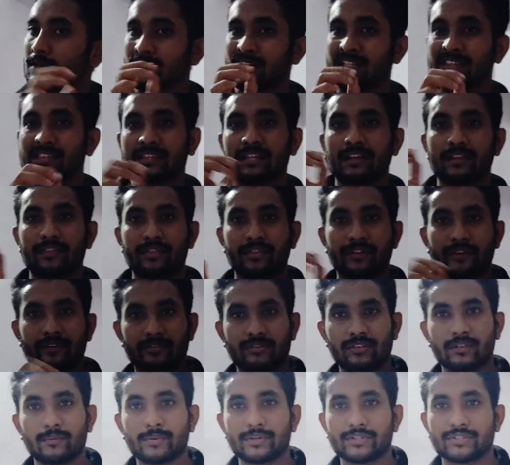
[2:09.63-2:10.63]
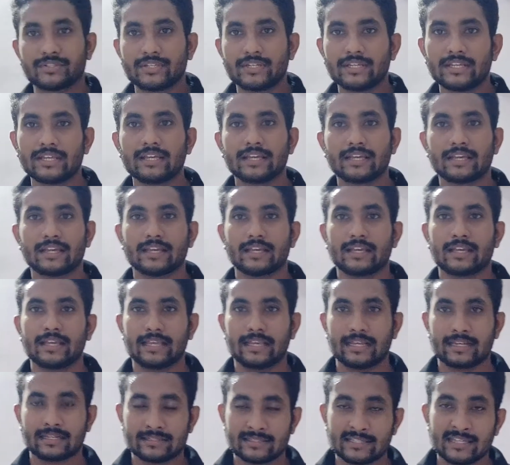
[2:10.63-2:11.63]
सत्तर से अस्सी बच्चे
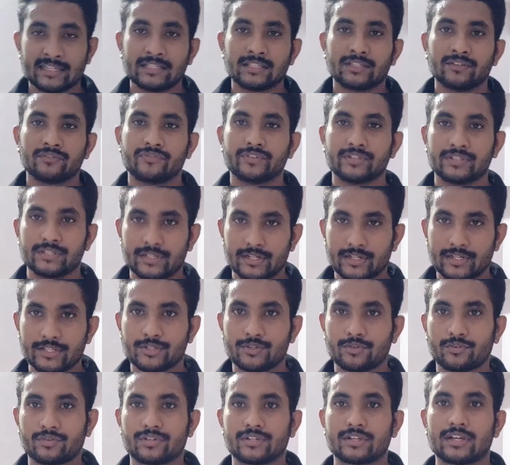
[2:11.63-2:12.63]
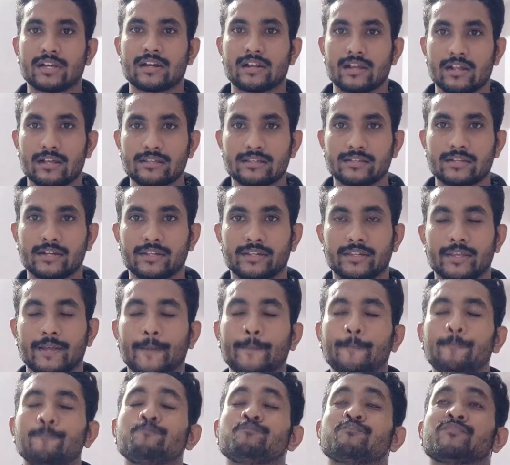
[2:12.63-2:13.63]
एक साथ फिजिकल एजुकेशन का क्लास करते
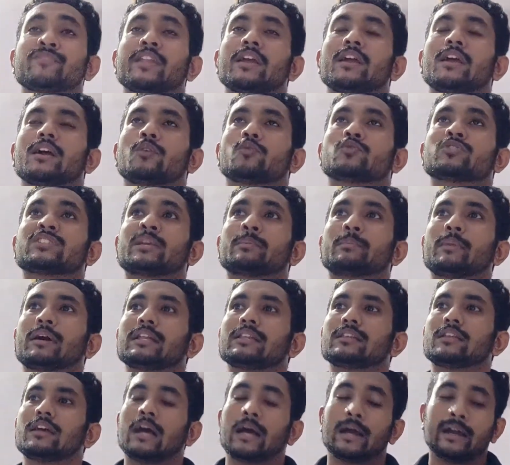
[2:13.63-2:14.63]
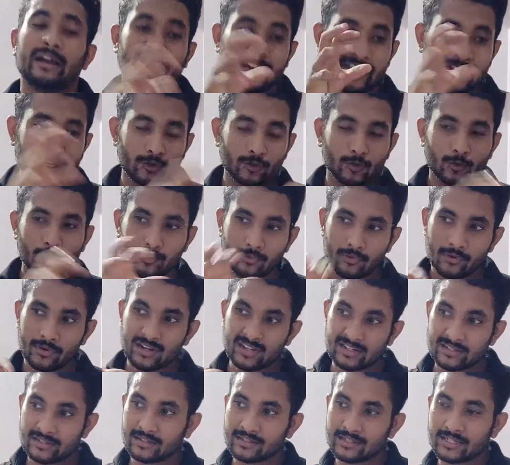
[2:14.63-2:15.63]
हैं उसके बाद हर एक ग्रुप को
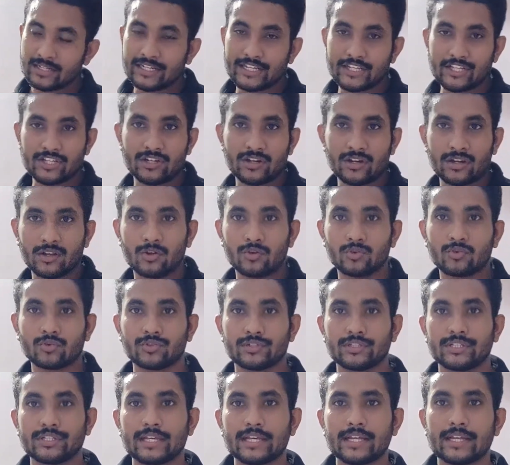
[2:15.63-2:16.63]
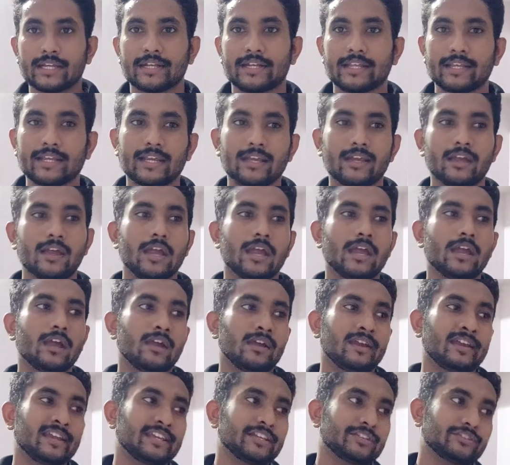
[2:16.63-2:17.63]
एक अलग अलग टीचर अलाउट होती है ठीक
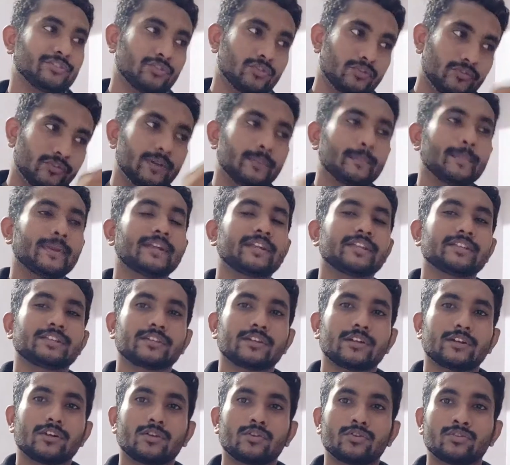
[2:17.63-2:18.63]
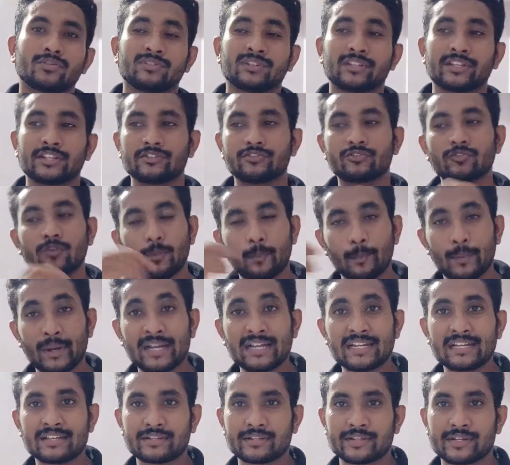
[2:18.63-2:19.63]
किसी को फीमेल टीचर अलाउट होती है किसी को
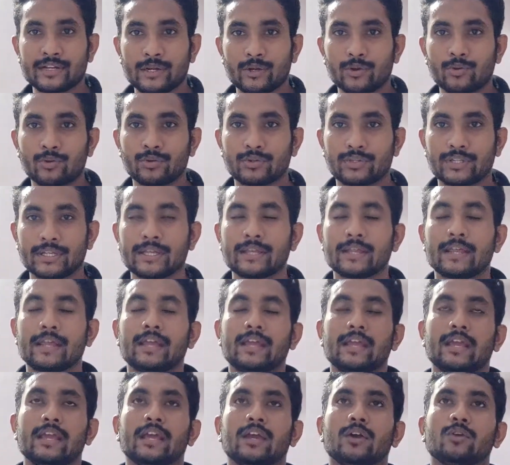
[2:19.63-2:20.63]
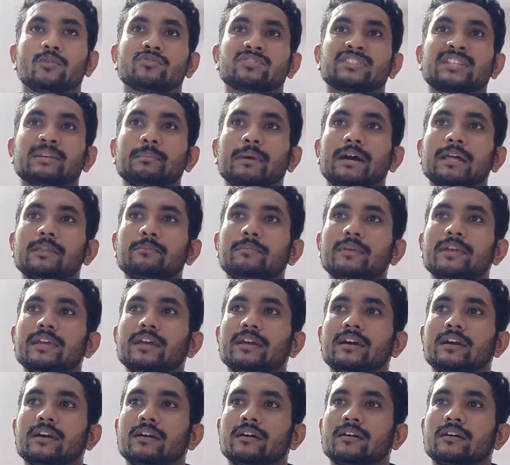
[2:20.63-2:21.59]
मेल टीचर अलाउट होता है उसके बाद में